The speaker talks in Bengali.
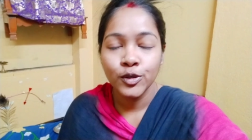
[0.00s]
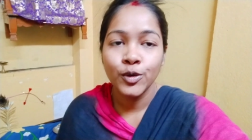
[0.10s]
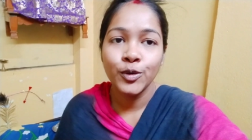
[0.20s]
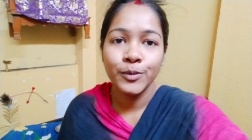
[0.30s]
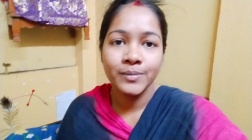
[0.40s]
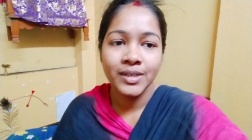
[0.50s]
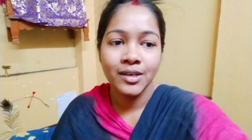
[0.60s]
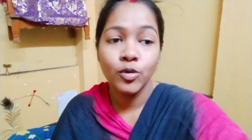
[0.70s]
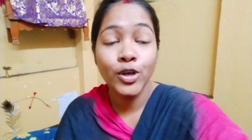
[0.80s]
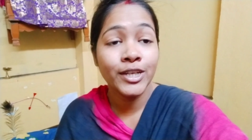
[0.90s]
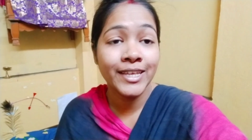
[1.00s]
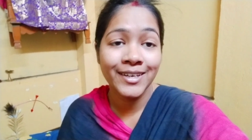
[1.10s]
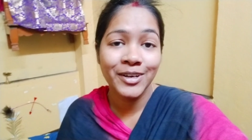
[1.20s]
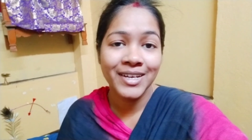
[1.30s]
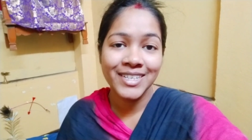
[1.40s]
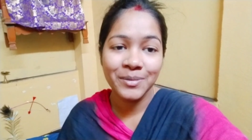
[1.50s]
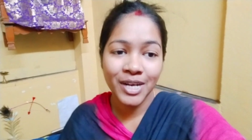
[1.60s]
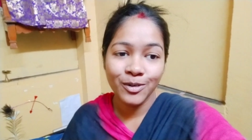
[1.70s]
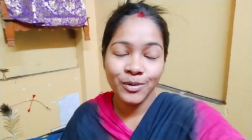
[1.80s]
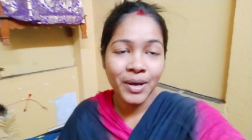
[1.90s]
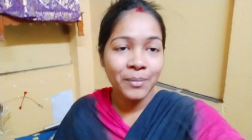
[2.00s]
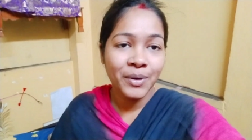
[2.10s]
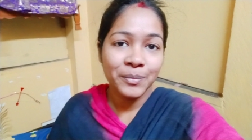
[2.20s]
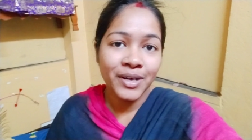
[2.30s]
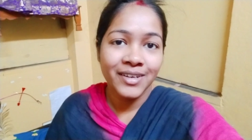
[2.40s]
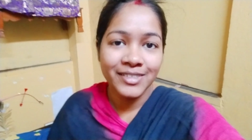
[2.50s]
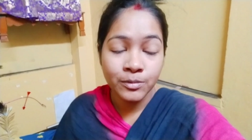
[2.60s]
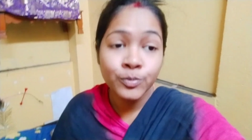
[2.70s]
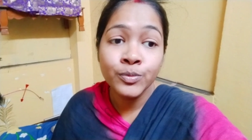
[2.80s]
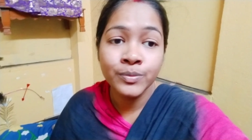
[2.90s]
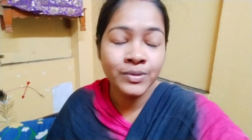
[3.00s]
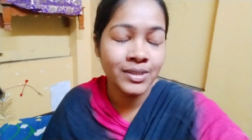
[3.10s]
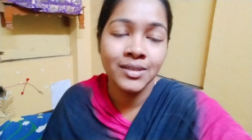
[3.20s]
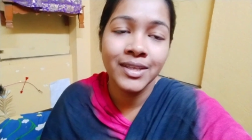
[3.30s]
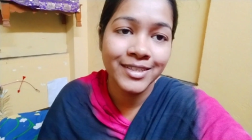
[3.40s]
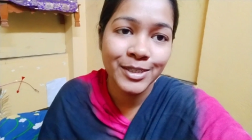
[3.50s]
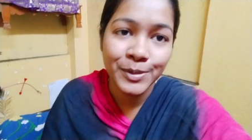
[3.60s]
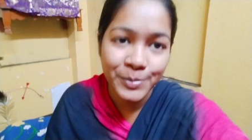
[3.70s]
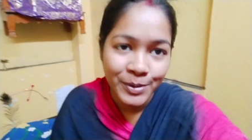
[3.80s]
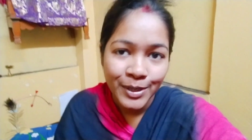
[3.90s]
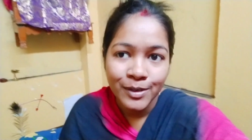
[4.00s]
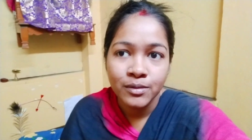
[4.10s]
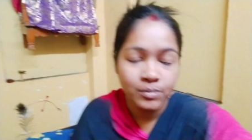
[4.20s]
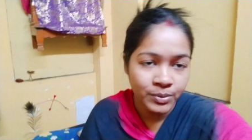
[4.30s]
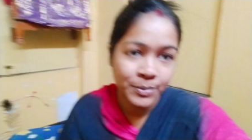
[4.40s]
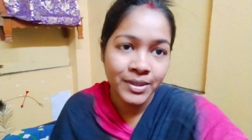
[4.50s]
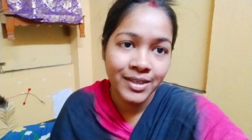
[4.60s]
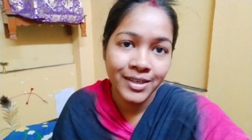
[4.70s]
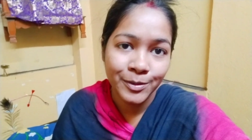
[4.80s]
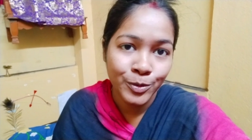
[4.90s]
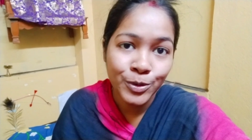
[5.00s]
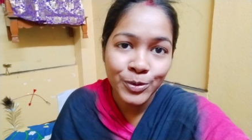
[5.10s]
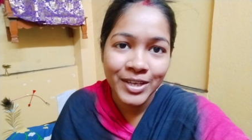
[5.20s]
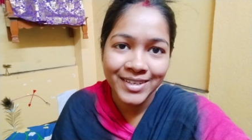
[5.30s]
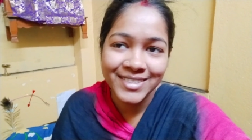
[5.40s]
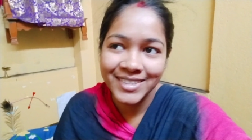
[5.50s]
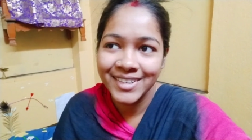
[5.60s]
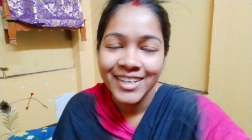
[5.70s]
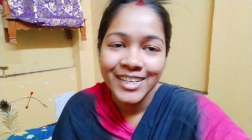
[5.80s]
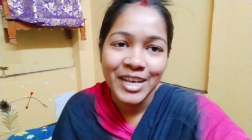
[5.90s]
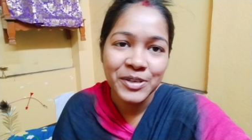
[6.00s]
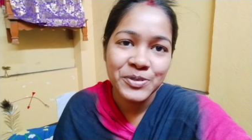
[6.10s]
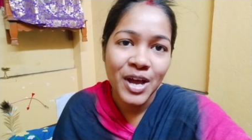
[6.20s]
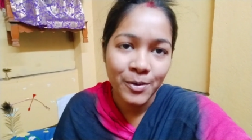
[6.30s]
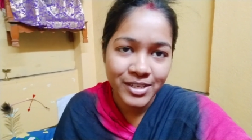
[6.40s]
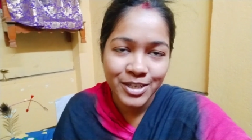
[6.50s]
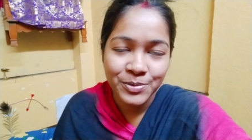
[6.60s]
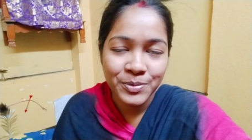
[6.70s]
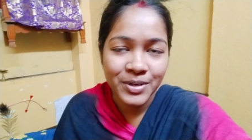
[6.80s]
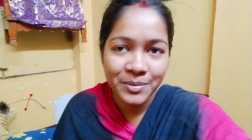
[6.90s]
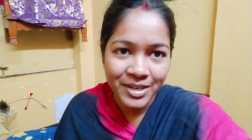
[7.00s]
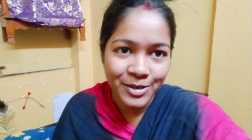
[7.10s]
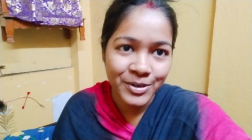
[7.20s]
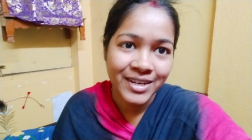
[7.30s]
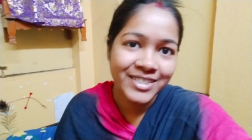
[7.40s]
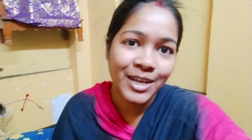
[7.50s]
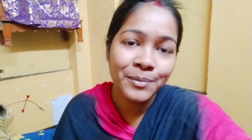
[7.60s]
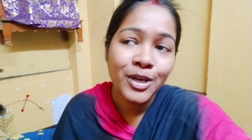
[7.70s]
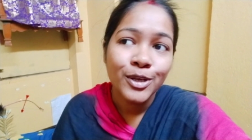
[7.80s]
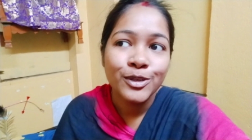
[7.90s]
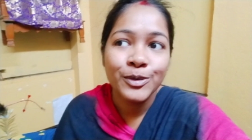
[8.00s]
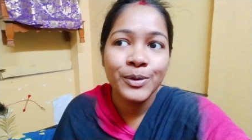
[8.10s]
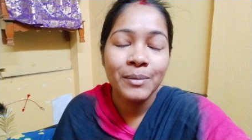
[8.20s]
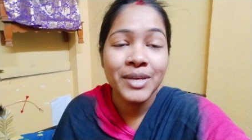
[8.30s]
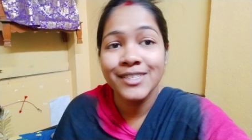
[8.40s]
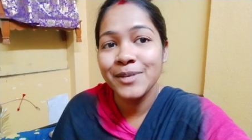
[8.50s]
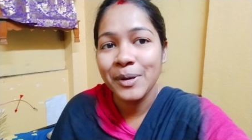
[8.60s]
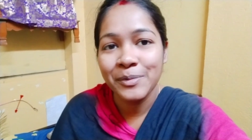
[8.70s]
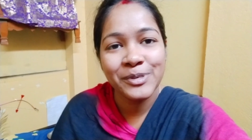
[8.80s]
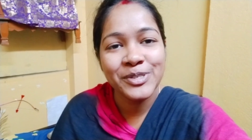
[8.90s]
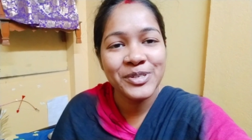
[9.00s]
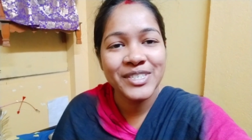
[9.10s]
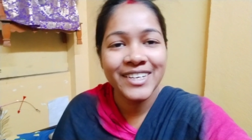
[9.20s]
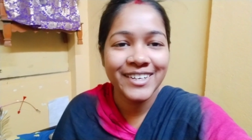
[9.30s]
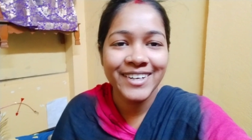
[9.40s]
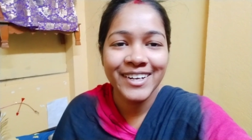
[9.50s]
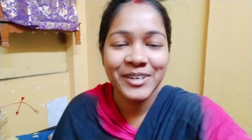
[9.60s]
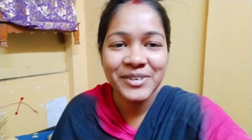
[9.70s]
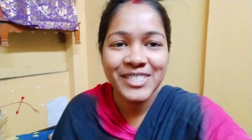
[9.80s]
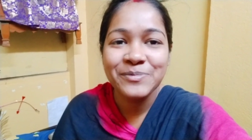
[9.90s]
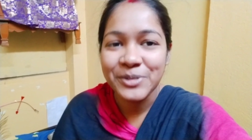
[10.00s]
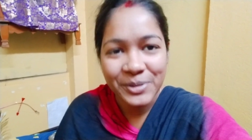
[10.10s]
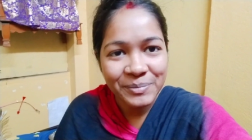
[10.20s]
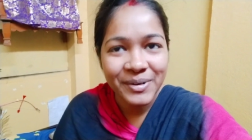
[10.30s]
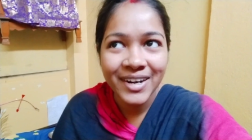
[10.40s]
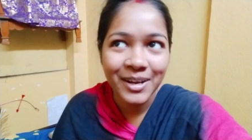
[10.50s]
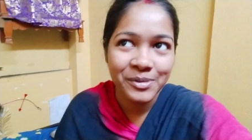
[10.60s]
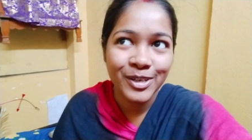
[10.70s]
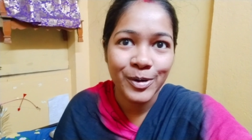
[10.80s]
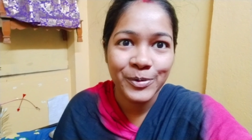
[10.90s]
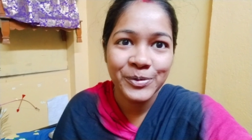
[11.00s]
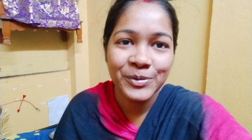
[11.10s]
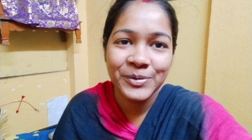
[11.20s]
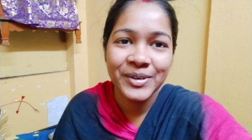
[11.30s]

তো ওই ঘর দিয়ে এই ঘরে আসলাম কারণ মামা ই দেখছে টিভিতে ভুতু দেখছে তাই জন্য আওয়াজ আসবে বলে আমি এই ঘরে আসলাম তো আমি আজকে মামামের জন্য চিকেন রান্না করেছি প্রথমবার আমি কখনো